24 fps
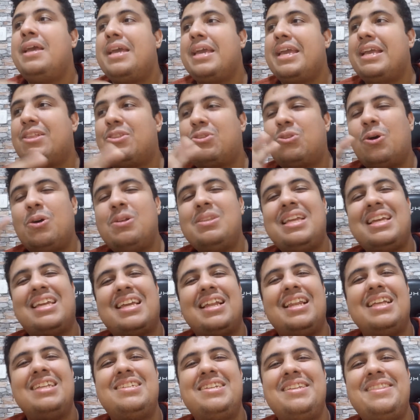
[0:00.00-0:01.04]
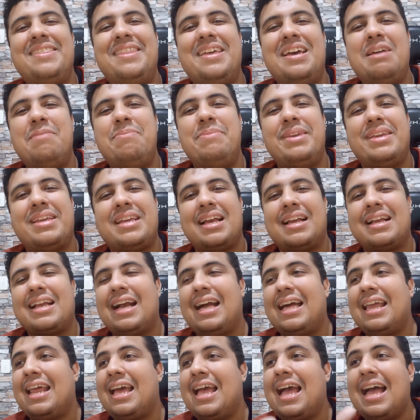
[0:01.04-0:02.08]
E toda aquela dinâmica,
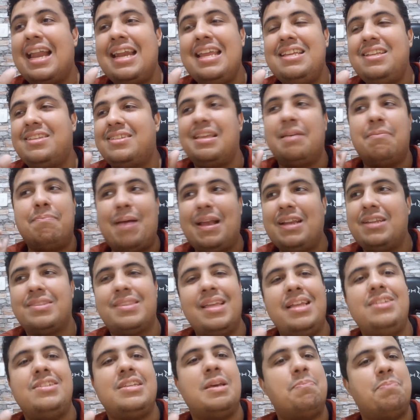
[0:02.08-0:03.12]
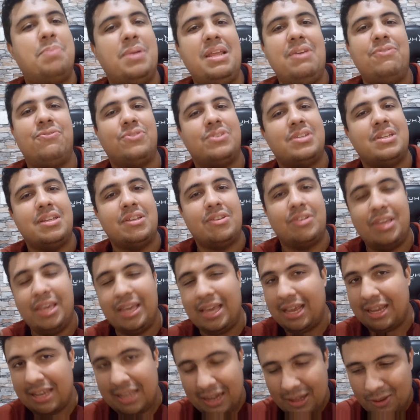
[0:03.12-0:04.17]
cara, além de ser bastante uplifting, que
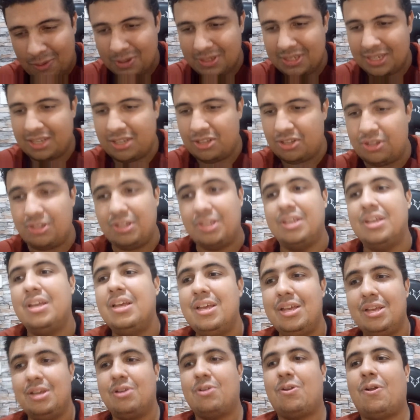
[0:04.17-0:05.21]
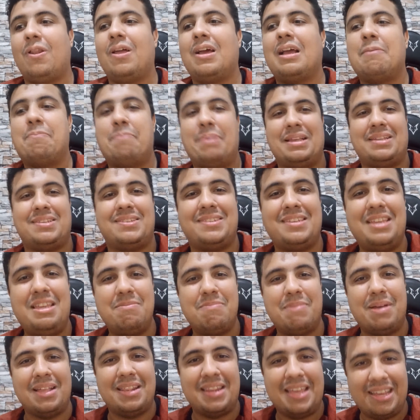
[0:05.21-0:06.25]
é aquela coisa que te coloca para
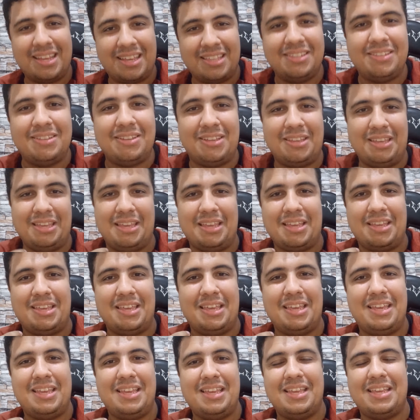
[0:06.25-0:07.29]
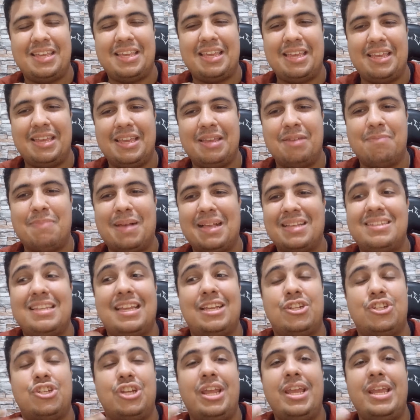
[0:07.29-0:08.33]
cima, né? Que, que, que, que
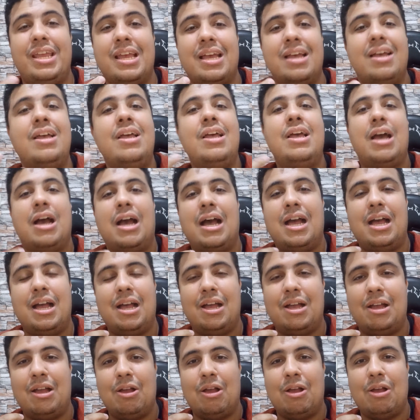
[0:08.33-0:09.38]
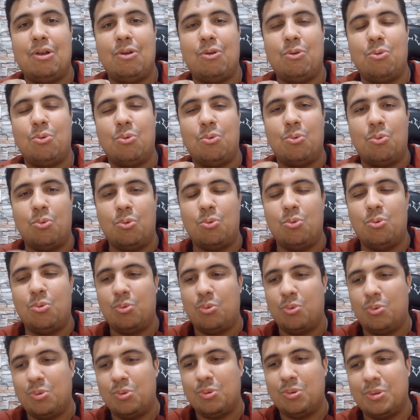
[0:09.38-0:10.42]
massageia a, a, a,
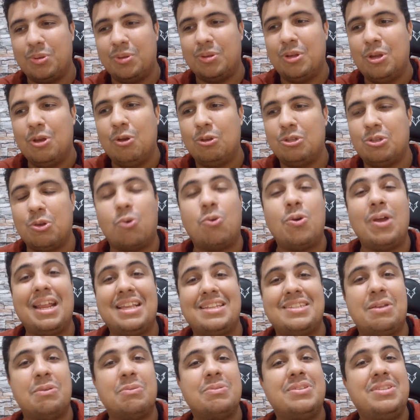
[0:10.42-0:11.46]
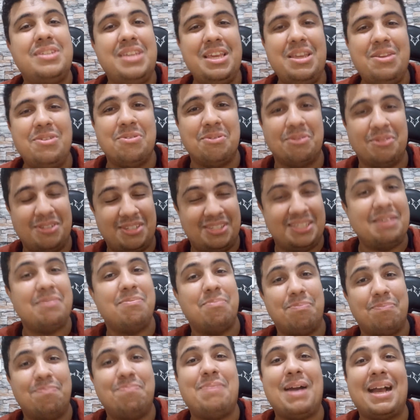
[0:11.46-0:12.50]
o, o seu coraçãozinho, de ser
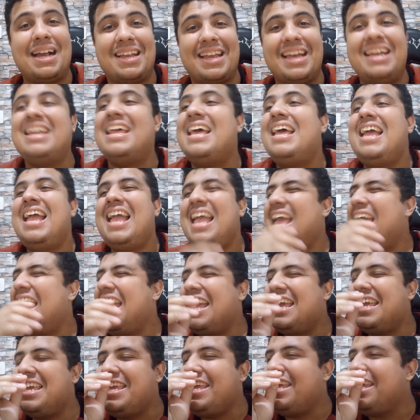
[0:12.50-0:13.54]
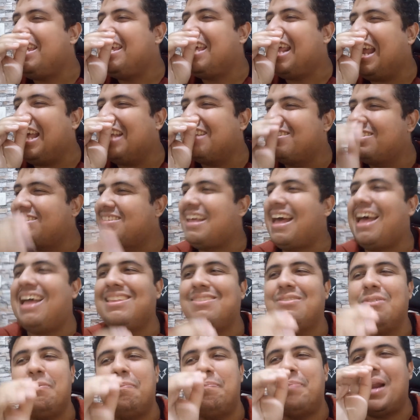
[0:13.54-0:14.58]
bacana. É
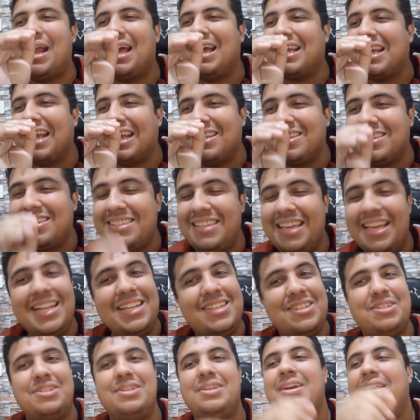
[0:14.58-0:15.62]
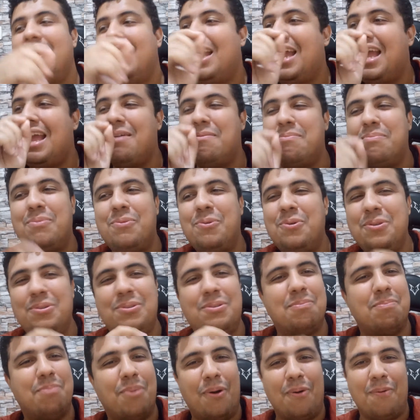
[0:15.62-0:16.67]
engraçado pra cacete, é
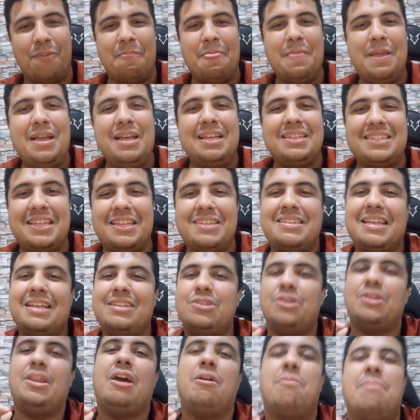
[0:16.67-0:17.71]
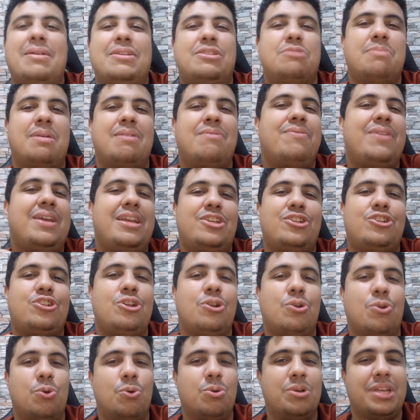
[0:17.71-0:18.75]
muito bom. Sensacional mais uma vez,
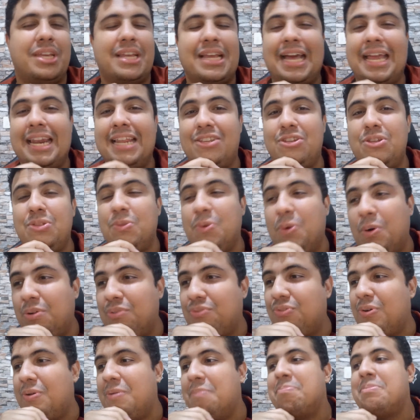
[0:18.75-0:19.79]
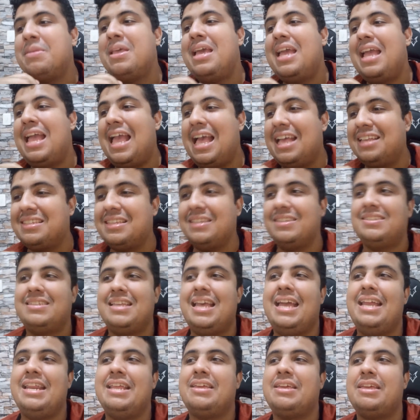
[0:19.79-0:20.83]
She-Hulk, cara, de novo essa
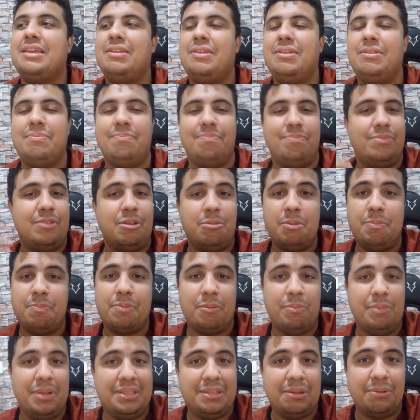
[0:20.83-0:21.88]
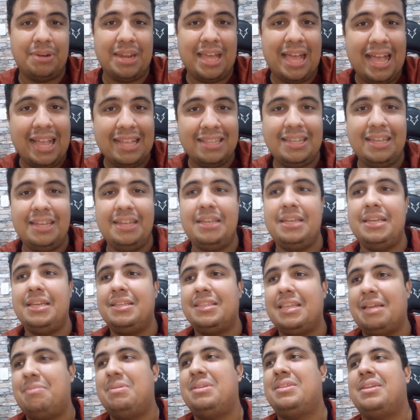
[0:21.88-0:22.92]
série que não me prometeu nada e
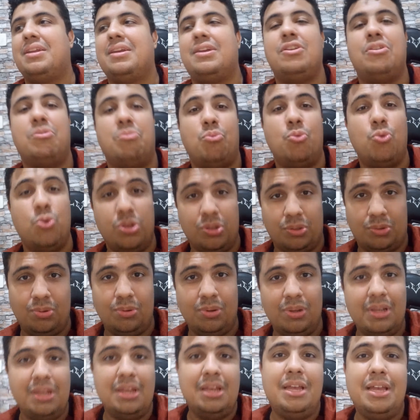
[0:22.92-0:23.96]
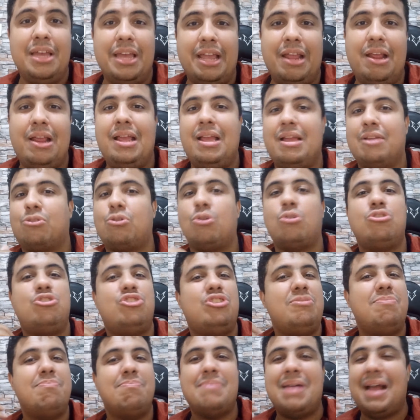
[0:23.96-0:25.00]
tá me entregando muito. É, eu tô
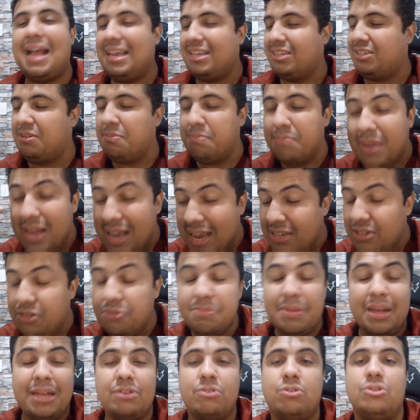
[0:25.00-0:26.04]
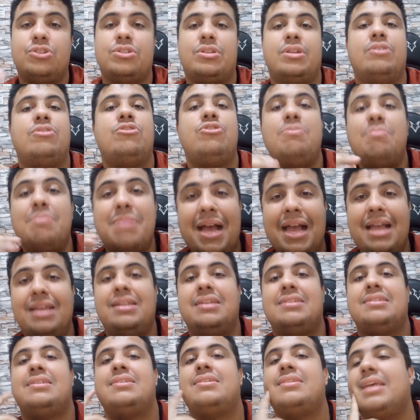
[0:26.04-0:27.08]
demais, demais, demais gostando demais
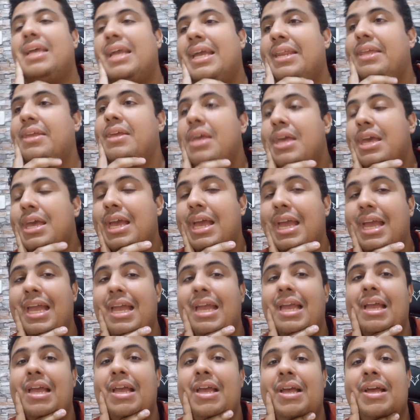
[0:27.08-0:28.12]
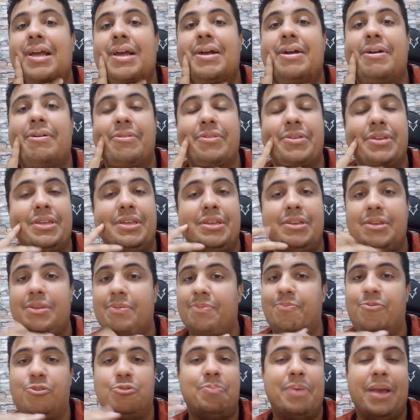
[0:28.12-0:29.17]
dessa série. É, e,
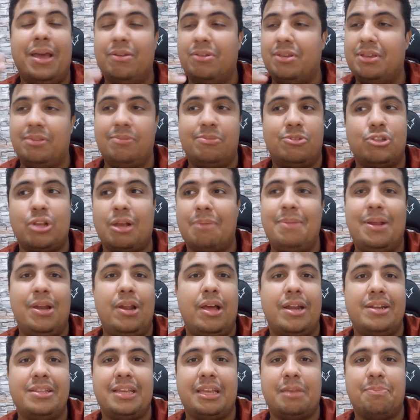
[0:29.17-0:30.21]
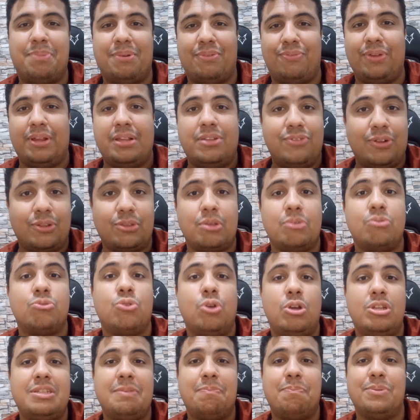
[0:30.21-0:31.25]
e, espero que só melhore daqui pra frente. Faltam
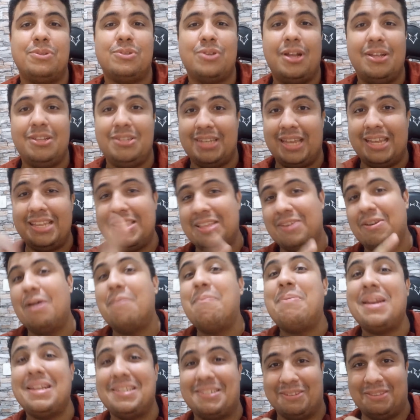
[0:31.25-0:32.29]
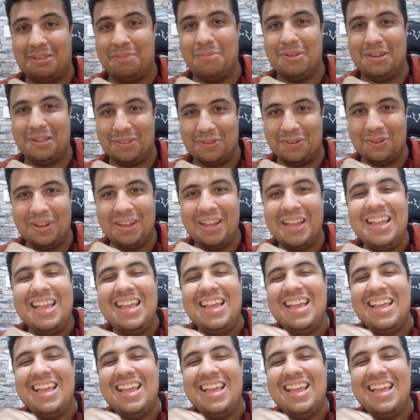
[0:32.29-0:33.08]
dois episódios e ainda não apareceu o Demolidor.